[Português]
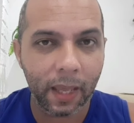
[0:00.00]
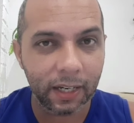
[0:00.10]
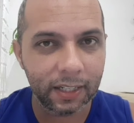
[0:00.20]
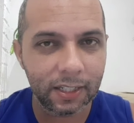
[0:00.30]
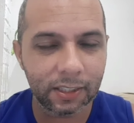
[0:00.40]

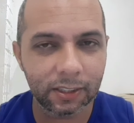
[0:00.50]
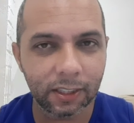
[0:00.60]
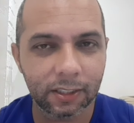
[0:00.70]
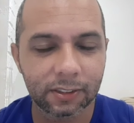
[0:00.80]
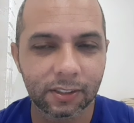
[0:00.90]
aquele que
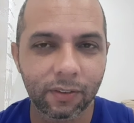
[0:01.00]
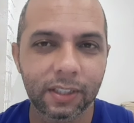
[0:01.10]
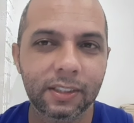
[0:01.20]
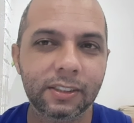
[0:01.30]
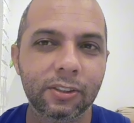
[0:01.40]
tem que ser
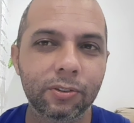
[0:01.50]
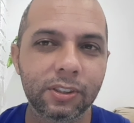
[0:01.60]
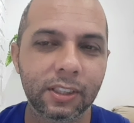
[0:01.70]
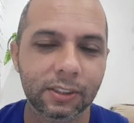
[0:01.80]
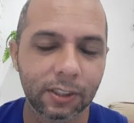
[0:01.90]
45
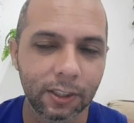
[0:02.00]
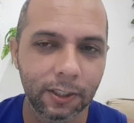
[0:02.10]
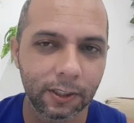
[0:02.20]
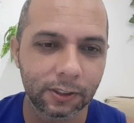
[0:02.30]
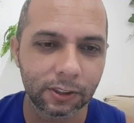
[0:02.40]
dias
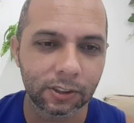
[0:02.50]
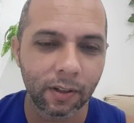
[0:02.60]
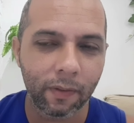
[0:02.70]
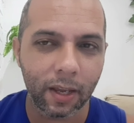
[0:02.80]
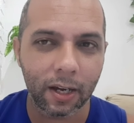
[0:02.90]
antes,
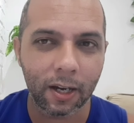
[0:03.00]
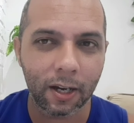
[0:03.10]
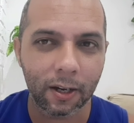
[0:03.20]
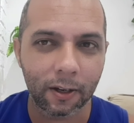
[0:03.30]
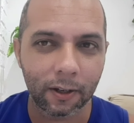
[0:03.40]

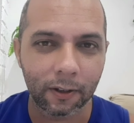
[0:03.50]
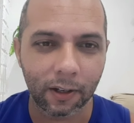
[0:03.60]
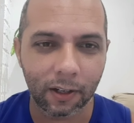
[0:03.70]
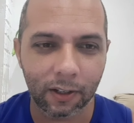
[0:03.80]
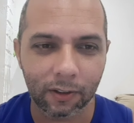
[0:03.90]

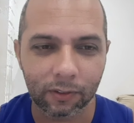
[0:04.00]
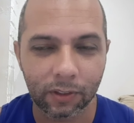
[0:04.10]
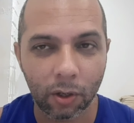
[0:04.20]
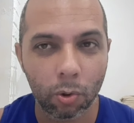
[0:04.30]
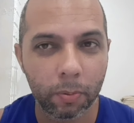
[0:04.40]
a, a,
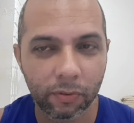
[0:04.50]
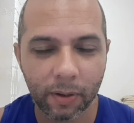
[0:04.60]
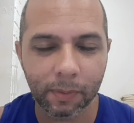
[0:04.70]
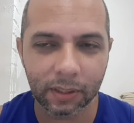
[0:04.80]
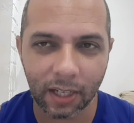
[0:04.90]
que a URB
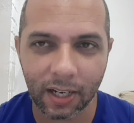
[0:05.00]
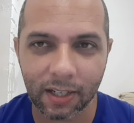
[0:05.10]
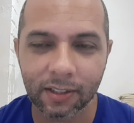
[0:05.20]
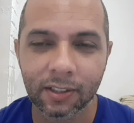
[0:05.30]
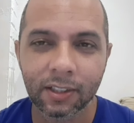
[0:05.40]
vai
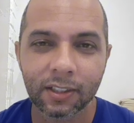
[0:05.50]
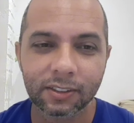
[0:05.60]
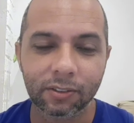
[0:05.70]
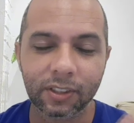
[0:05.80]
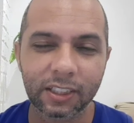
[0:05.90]
mandar,
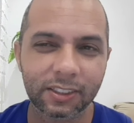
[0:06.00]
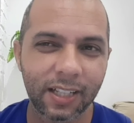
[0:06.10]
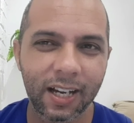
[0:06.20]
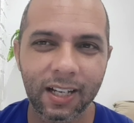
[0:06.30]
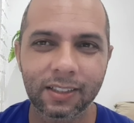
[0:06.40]
são três
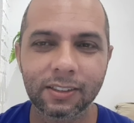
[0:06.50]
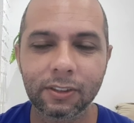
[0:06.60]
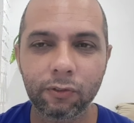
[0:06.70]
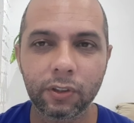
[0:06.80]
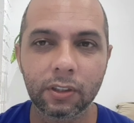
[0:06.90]
datas,
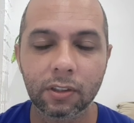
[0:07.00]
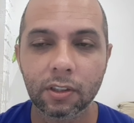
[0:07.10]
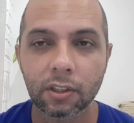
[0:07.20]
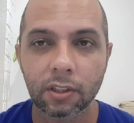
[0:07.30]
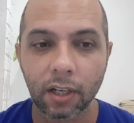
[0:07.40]
enfim.
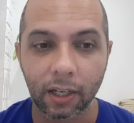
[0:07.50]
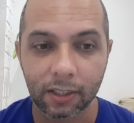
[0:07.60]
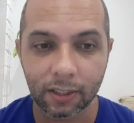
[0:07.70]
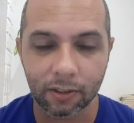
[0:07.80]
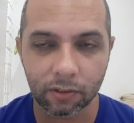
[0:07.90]

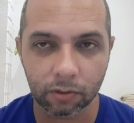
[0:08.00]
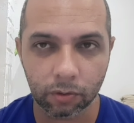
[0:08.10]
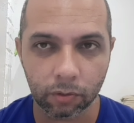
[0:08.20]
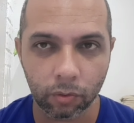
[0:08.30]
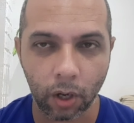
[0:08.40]
Aquele,
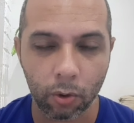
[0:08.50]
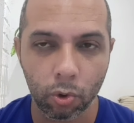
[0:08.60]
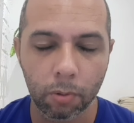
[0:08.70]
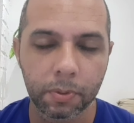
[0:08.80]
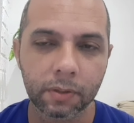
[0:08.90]
a
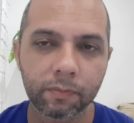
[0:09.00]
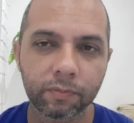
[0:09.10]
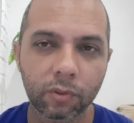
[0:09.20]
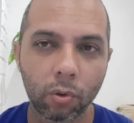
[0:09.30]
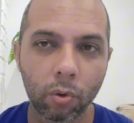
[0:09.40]
URB
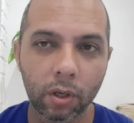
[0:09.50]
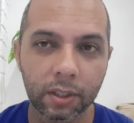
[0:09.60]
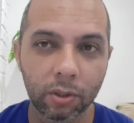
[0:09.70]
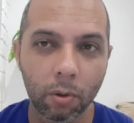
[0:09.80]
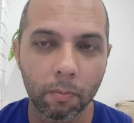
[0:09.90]
colocou
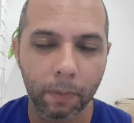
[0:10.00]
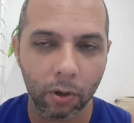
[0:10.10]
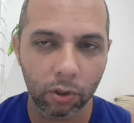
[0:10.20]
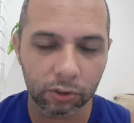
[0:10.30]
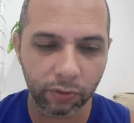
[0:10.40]
aquilo como
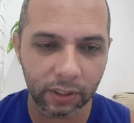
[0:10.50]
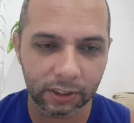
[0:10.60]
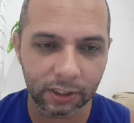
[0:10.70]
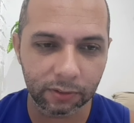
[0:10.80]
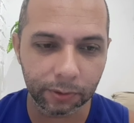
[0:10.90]
pacote
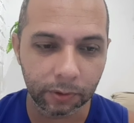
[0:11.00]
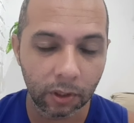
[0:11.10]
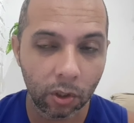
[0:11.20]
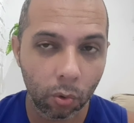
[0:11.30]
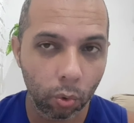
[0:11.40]
flexível.
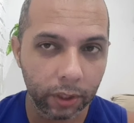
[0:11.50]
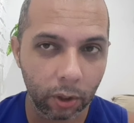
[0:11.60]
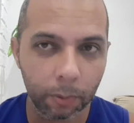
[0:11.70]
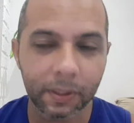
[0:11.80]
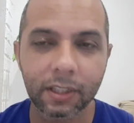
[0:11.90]
O que a
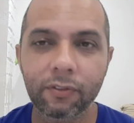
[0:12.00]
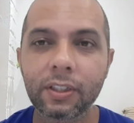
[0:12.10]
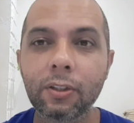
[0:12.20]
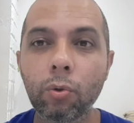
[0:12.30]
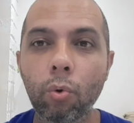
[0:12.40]
URB está
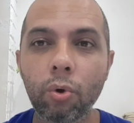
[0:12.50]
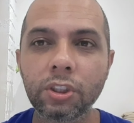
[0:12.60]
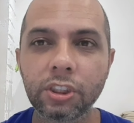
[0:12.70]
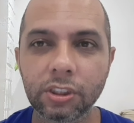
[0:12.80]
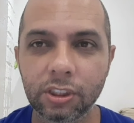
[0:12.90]
vendendo
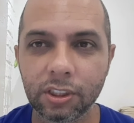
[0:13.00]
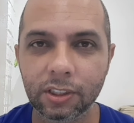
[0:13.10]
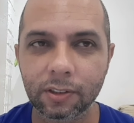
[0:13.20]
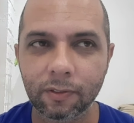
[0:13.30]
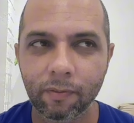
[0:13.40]
hoje em
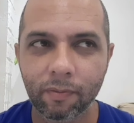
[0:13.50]
dia